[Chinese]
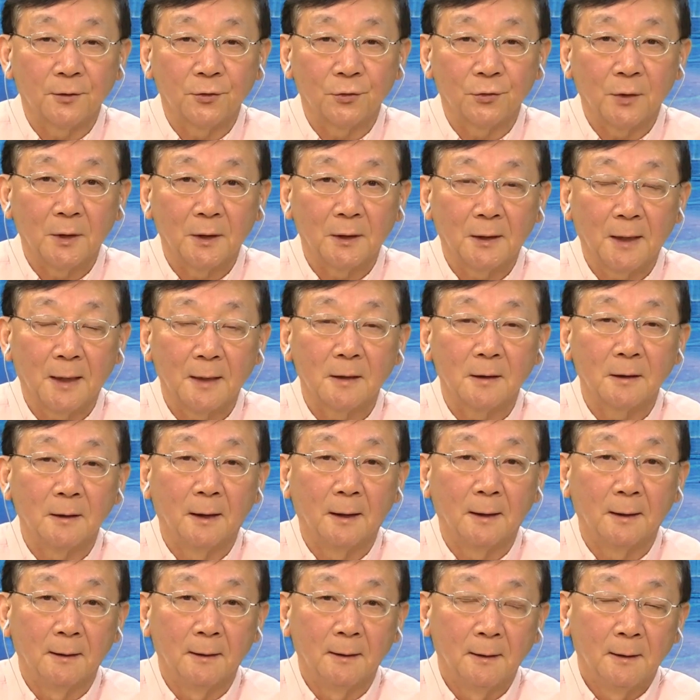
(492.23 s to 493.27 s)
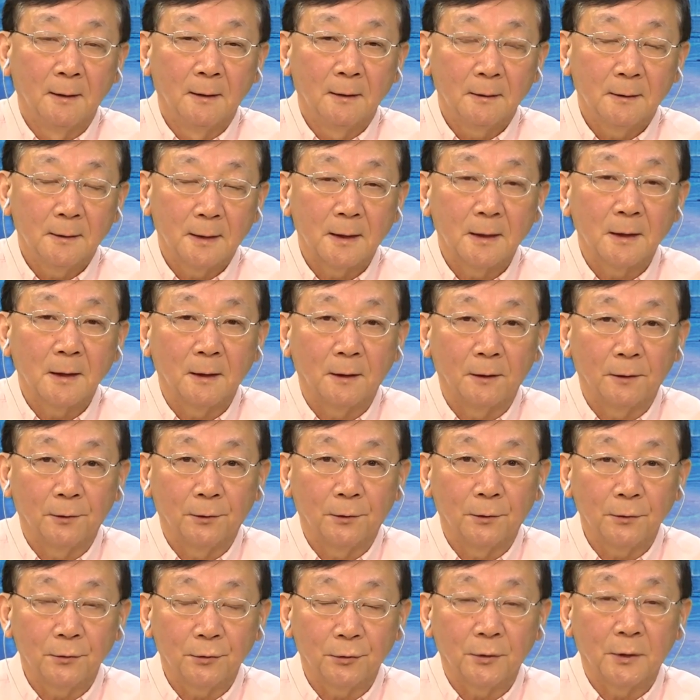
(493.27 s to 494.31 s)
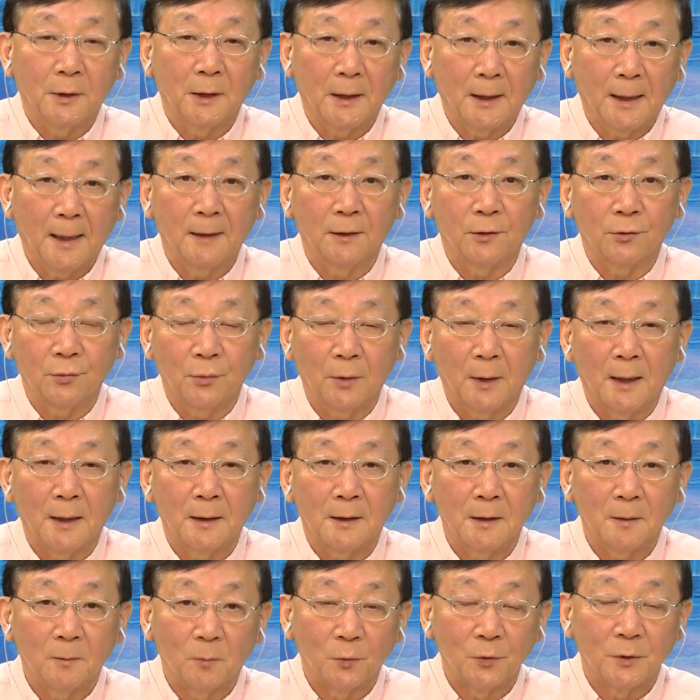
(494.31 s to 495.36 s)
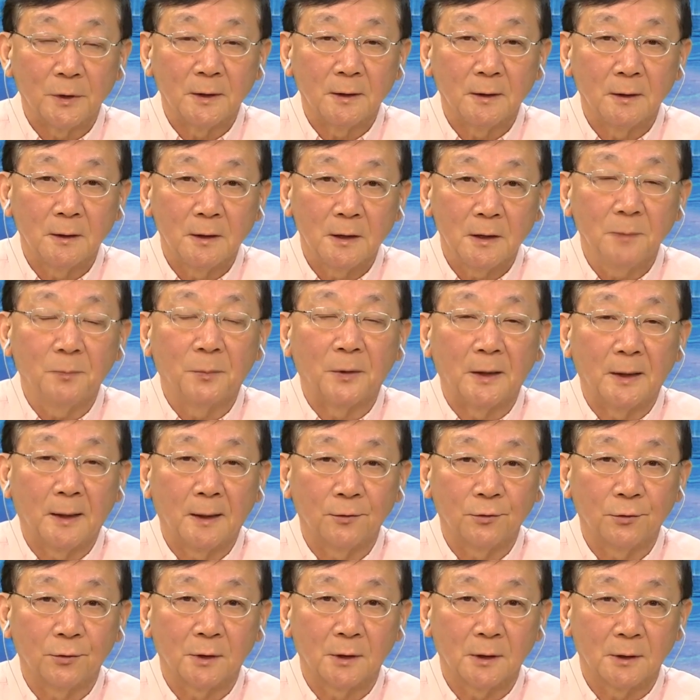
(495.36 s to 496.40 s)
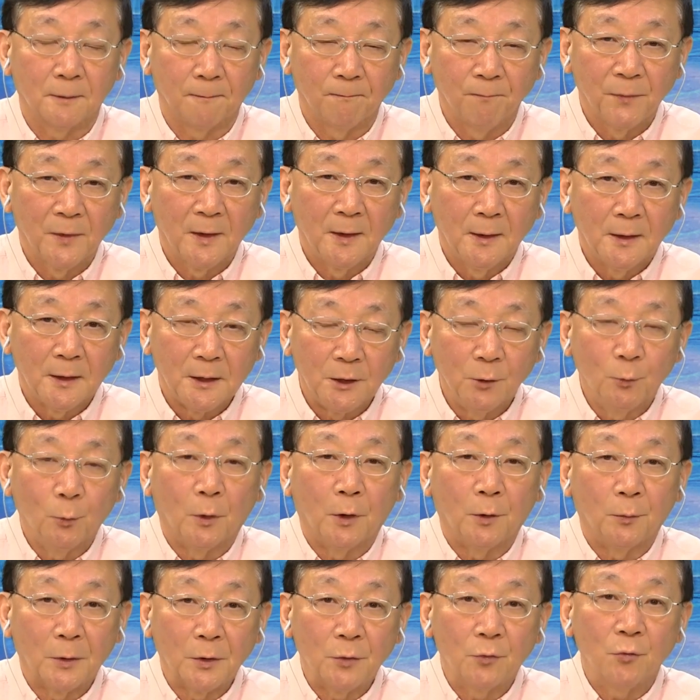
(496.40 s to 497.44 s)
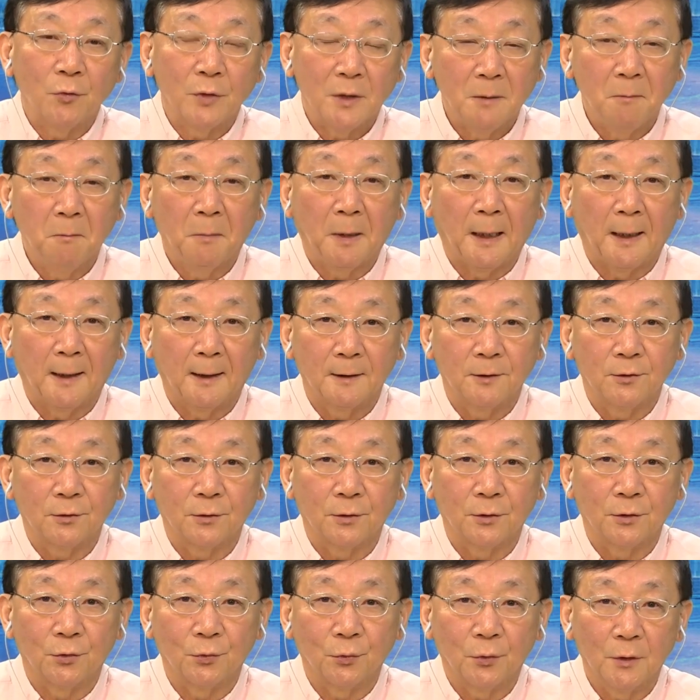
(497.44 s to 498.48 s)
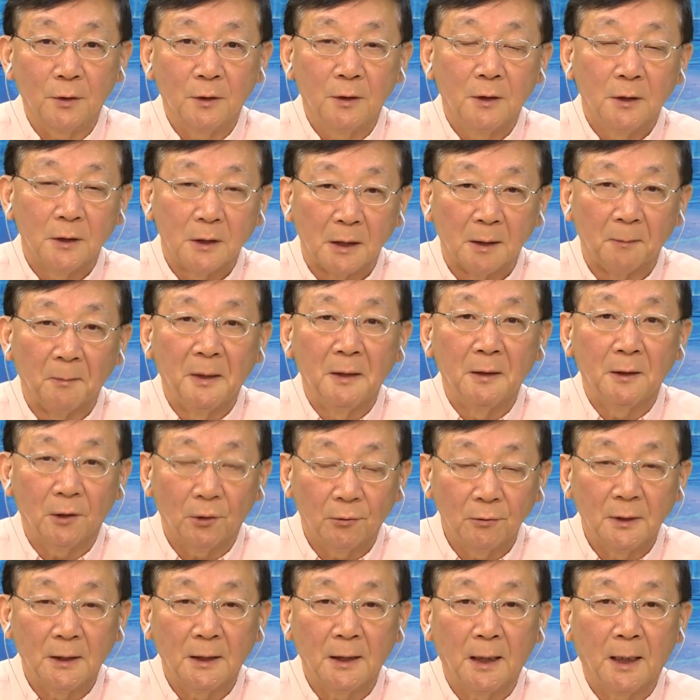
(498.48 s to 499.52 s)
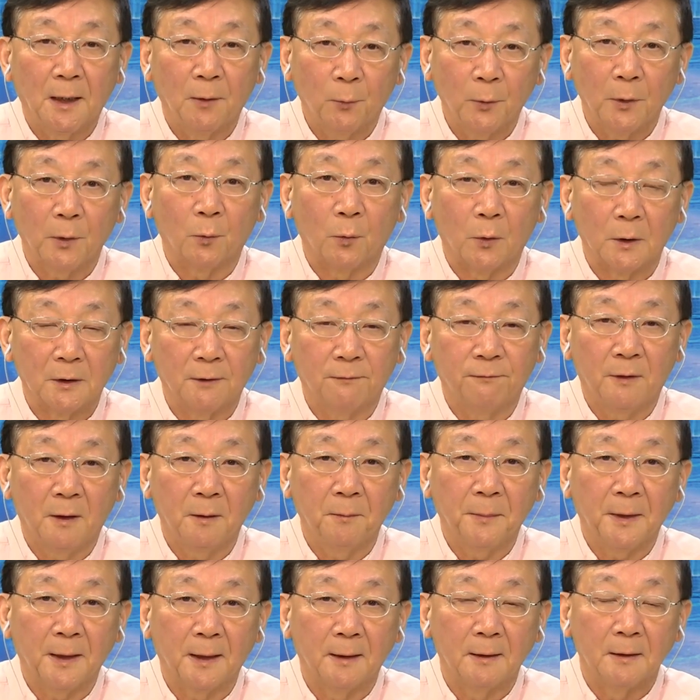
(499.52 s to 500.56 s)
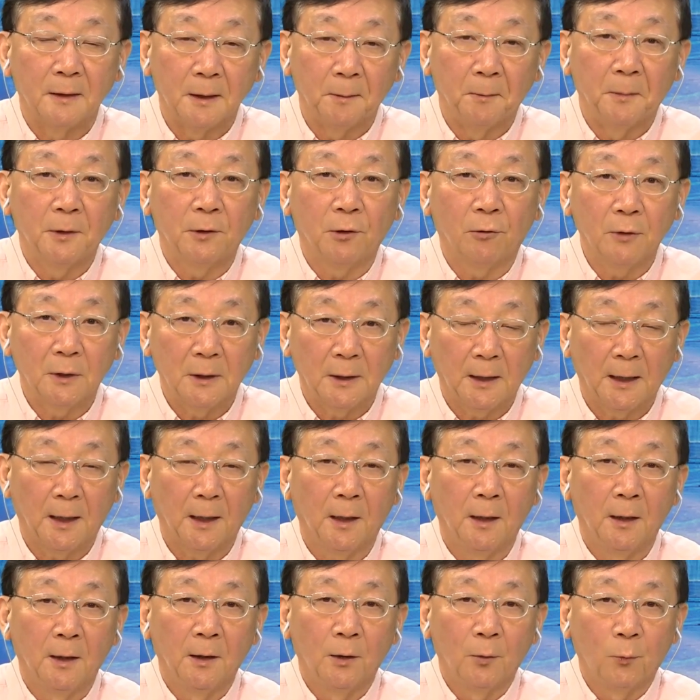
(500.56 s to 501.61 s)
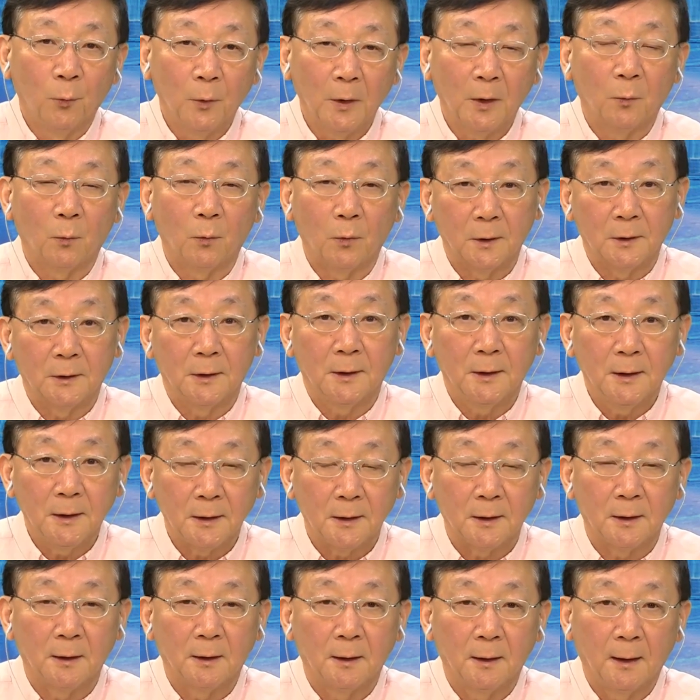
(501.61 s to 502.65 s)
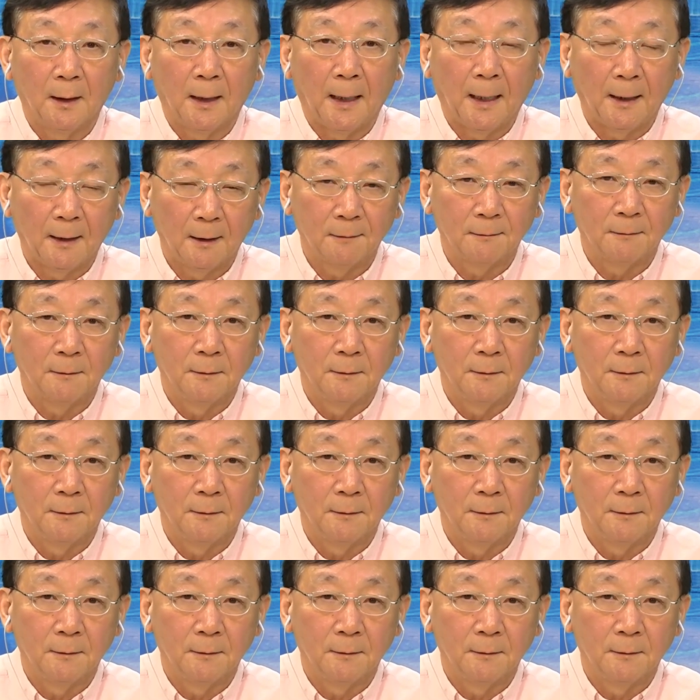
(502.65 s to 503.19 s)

所以，但是呢，在这里头就可以看得出来，这母亲基本上就是以我为中心吧，就是说你们都应该为我的方便，你们都应该为我的利益来